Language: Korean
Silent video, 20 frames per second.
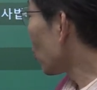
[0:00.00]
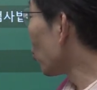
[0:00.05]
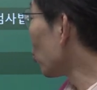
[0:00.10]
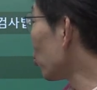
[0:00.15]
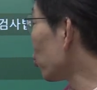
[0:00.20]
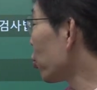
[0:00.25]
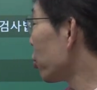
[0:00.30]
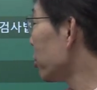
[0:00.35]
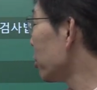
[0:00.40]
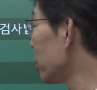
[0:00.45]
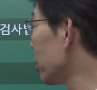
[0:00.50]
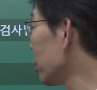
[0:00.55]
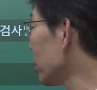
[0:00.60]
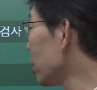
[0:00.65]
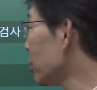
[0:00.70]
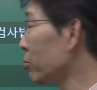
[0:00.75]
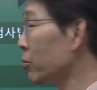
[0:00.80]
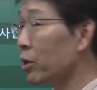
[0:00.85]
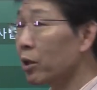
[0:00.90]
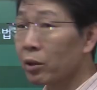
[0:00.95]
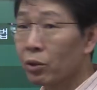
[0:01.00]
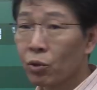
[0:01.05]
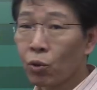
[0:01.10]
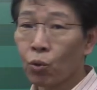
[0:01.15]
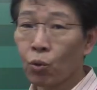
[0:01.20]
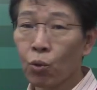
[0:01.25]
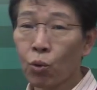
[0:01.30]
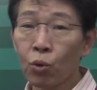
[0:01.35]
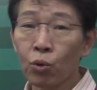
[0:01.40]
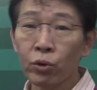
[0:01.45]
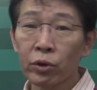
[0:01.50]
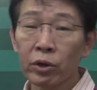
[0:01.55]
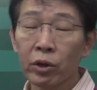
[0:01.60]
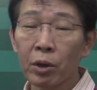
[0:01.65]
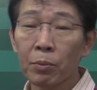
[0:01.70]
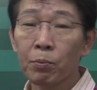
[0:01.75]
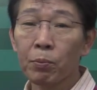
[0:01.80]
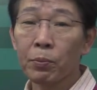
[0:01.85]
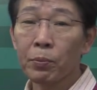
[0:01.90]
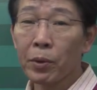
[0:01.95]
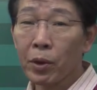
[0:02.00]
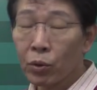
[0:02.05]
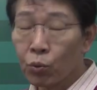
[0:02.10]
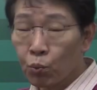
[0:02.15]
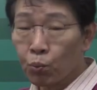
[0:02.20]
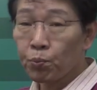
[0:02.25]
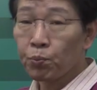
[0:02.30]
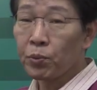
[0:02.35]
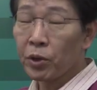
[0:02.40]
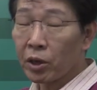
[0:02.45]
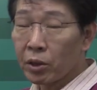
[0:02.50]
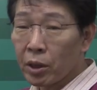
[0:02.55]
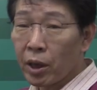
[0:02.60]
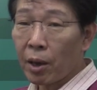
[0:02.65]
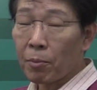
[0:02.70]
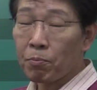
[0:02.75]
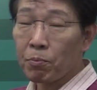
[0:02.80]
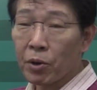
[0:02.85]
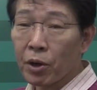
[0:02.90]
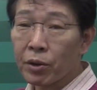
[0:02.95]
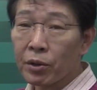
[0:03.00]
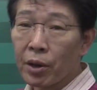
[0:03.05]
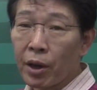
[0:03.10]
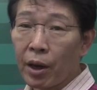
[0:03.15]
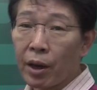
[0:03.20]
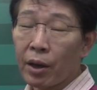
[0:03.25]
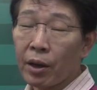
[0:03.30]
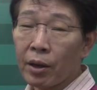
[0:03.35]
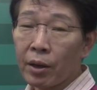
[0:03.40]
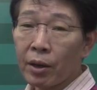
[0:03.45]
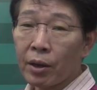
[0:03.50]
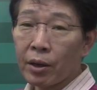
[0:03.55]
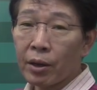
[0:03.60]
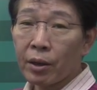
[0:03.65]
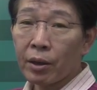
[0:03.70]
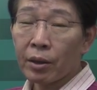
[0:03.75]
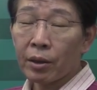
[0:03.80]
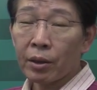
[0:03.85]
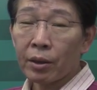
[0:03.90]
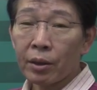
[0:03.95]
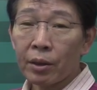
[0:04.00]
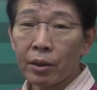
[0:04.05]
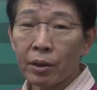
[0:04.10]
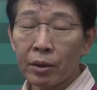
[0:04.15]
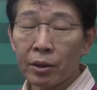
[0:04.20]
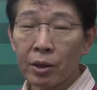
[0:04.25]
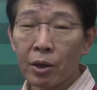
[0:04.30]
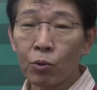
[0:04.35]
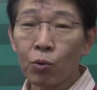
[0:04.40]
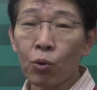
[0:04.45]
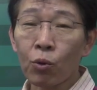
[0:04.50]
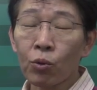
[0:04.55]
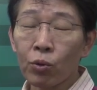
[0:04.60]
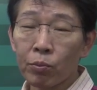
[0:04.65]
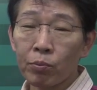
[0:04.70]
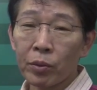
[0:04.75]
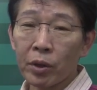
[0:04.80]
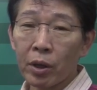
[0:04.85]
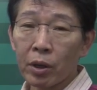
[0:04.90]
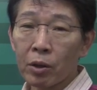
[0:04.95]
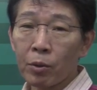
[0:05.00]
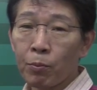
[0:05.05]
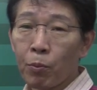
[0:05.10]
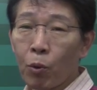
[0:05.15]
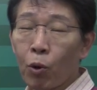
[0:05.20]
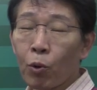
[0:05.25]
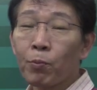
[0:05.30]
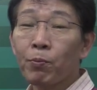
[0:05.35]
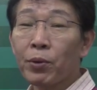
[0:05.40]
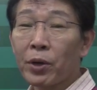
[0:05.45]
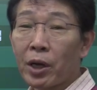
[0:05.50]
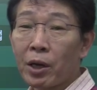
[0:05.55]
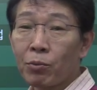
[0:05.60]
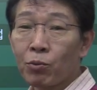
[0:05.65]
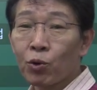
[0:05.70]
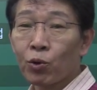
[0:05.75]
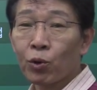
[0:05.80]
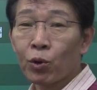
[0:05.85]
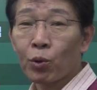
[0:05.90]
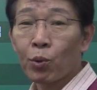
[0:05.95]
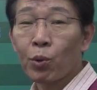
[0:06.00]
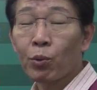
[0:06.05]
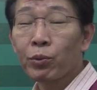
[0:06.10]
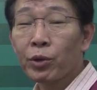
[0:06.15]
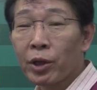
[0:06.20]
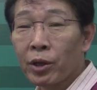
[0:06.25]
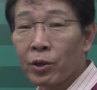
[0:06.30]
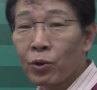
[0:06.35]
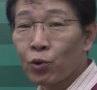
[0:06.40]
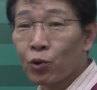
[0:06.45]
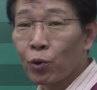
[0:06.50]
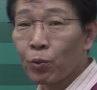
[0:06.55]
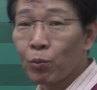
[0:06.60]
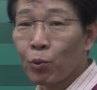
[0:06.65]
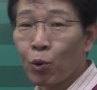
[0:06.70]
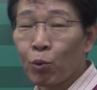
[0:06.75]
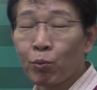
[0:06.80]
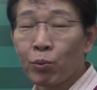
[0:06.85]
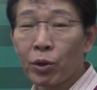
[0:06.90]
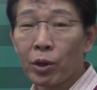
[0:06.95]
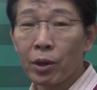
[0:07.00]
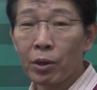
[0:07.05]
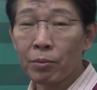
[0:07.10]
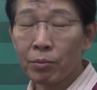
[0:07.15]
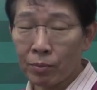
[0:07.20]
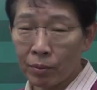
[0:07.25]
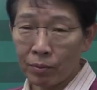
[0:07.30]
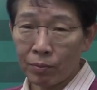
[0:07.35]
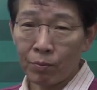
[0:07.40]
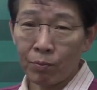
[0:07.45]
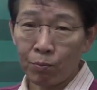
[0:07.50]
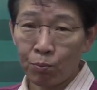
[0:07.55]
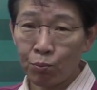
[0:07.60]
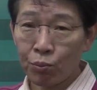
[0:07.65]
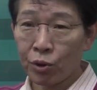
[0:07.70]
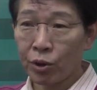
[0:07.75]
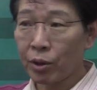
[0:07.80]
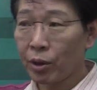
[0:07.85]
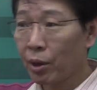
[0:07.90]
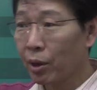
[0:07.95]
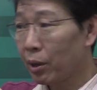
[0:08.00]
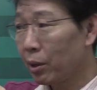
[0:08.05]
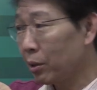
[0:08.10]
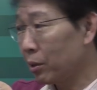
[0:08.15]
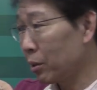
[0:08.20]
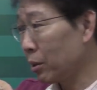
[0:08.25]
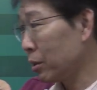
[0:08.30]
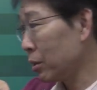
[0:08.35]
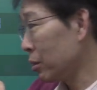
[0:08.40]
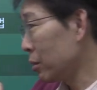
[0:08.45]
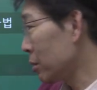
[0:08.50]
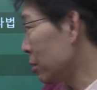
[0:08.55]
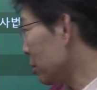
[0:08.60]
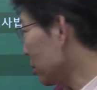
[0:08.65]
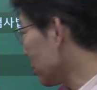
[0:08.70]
골격을 얘기를 합니다. 골격의 뼈, 뼈대, 뼈대. 그러니까 고, 뭐야, 그 본프레임 정도로 보면 되겠죠. 본프레임. 뼈에 이제 그